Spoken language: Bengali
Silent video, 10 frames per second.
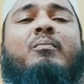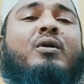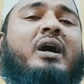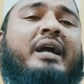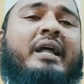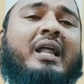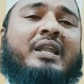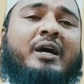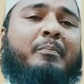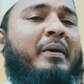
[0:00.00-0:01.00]
মহান
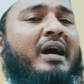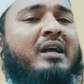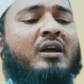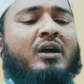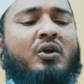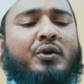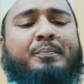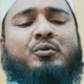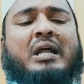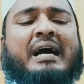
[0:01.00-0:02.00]
আল্লাহ পাক
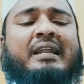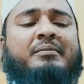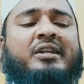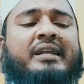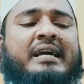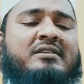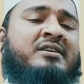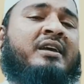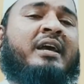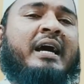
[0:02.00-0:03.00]
রব্বুল আলমিনের
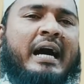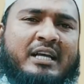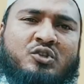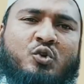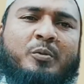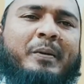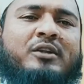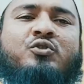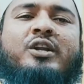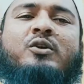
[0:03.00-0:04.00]
কাছে আশ্রয়
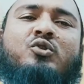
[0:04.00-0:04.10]
প্রার্থনা